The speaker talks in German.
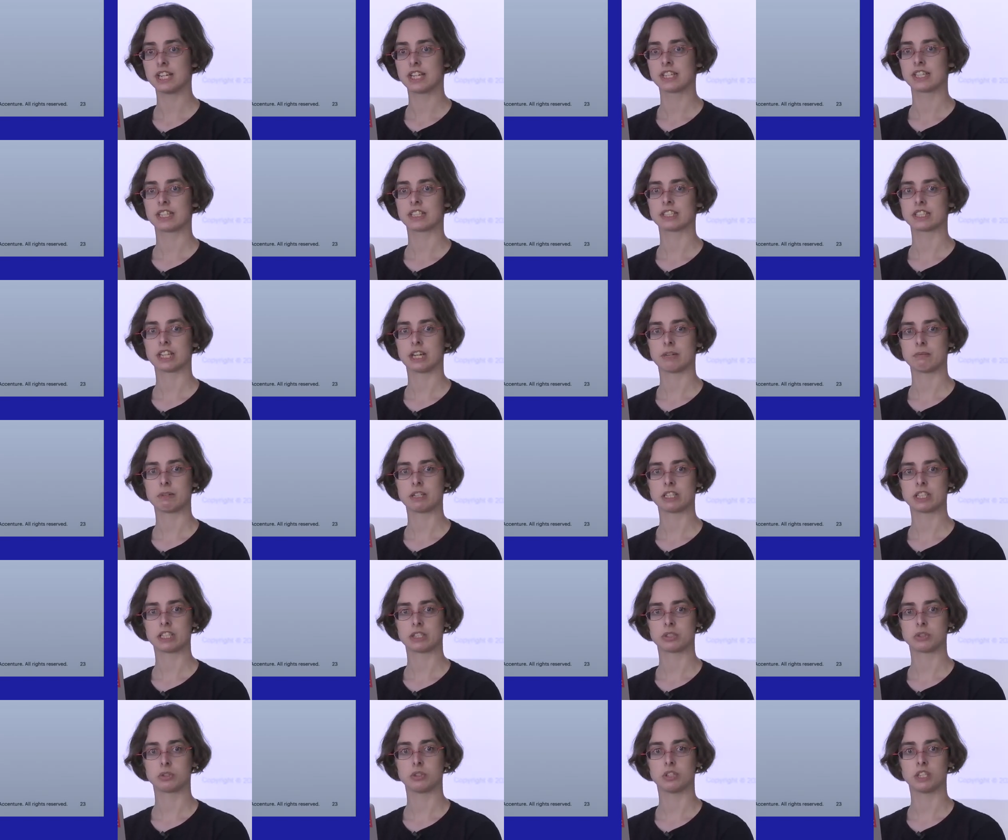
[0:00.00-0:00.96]
Das kann man
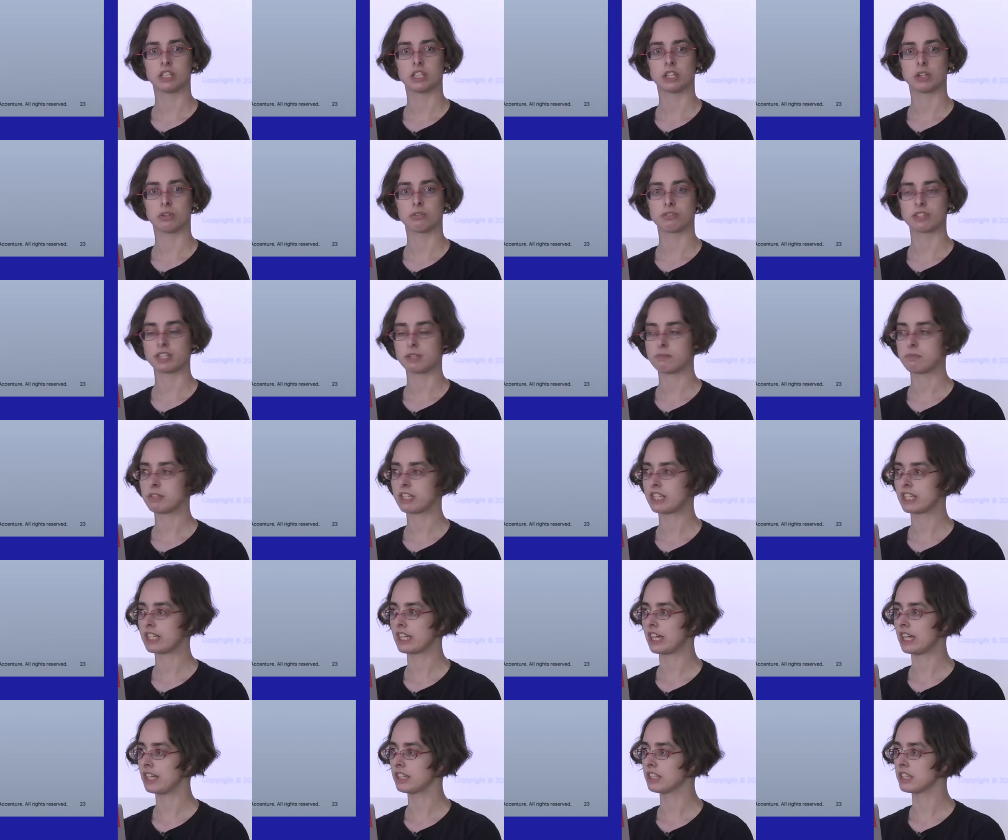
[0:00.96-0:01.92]
natürlich auf
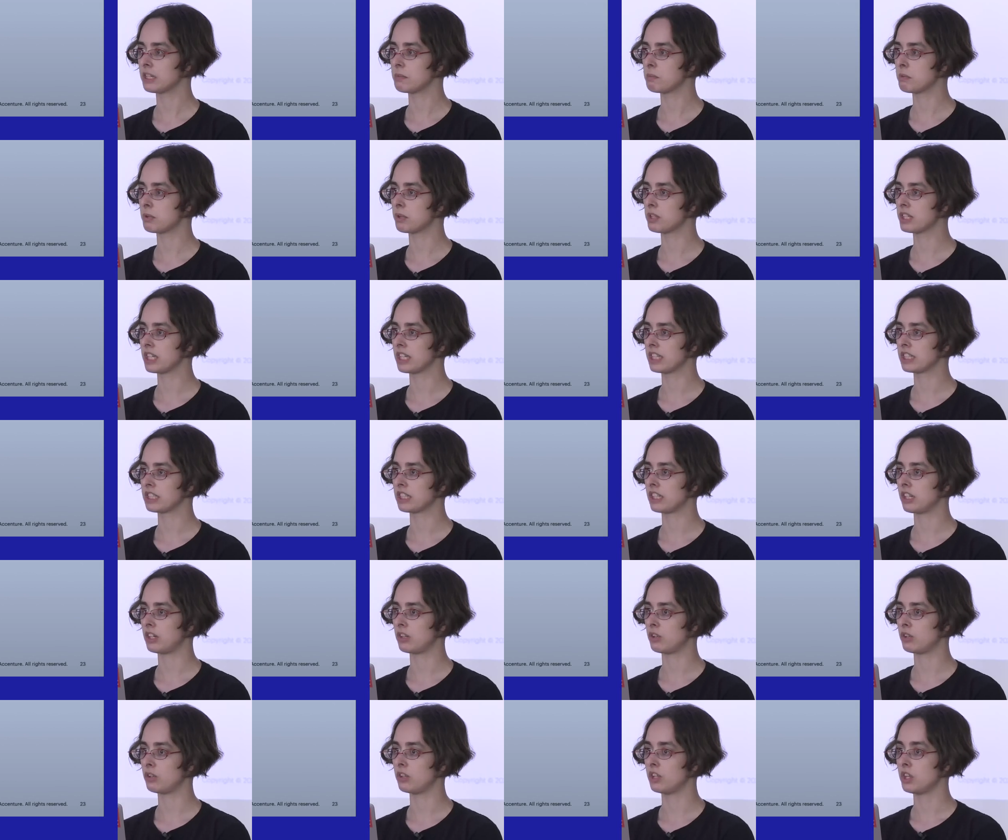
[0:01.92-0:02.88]
sämtliche andere
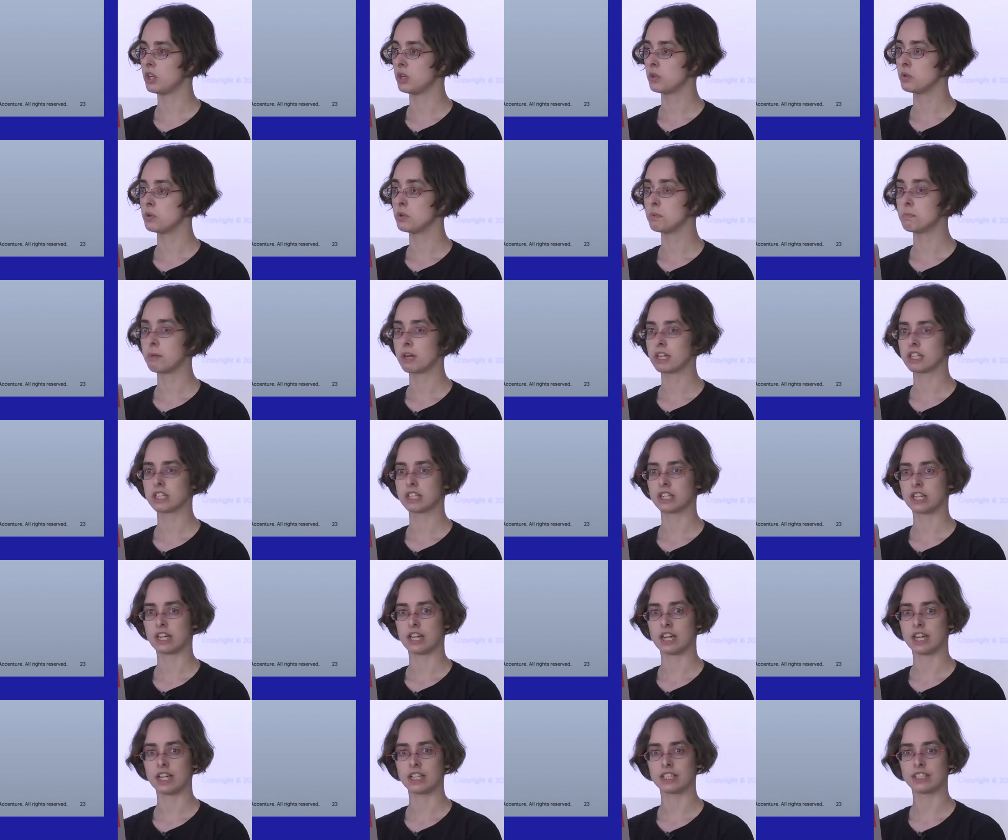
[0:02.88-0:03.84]
Projekte auch
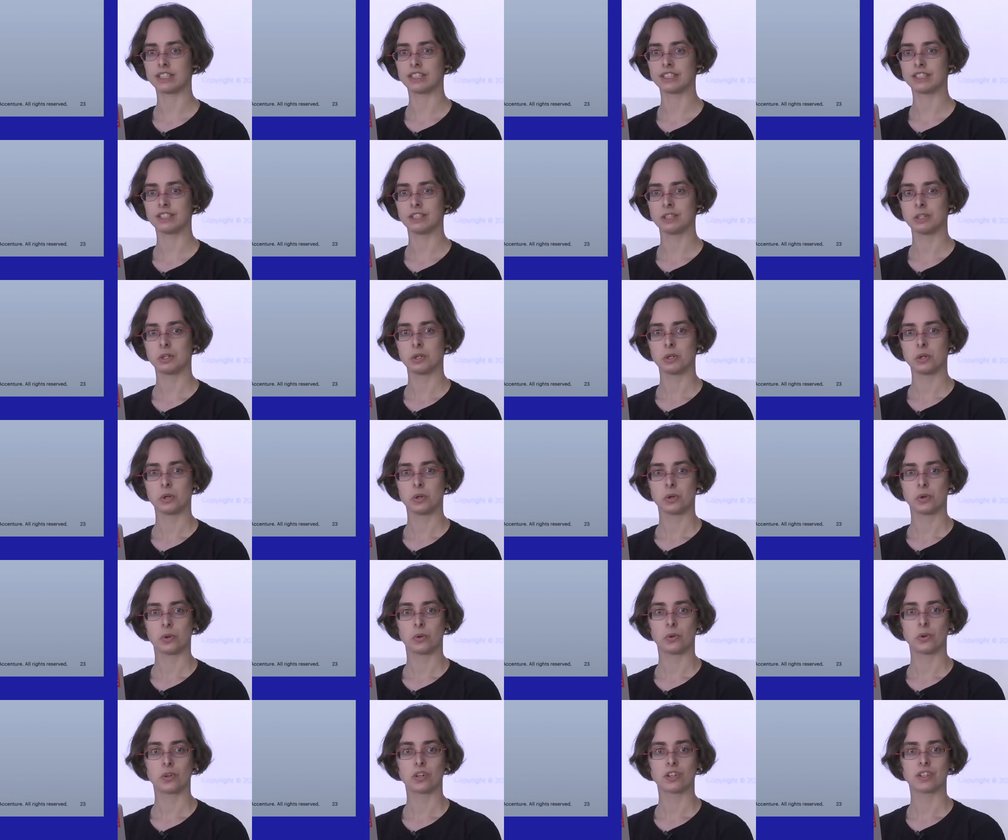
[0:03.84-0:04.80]
übertragen
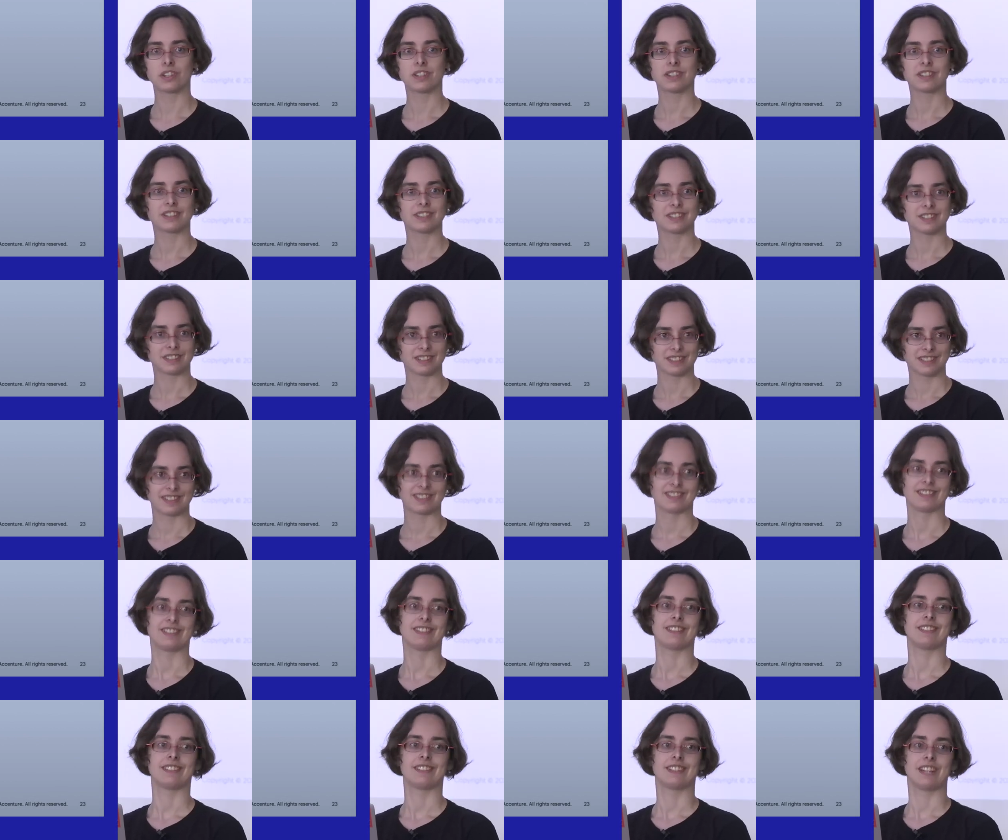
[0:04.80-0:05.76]
und
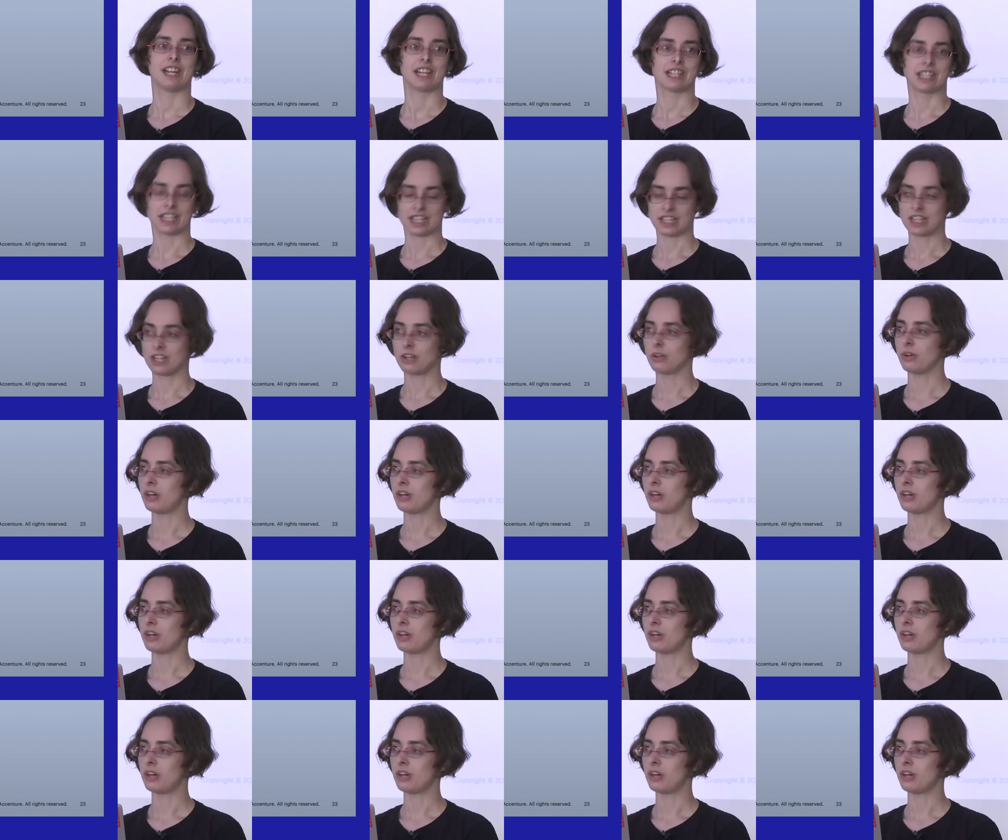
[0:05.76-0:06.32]
dann auch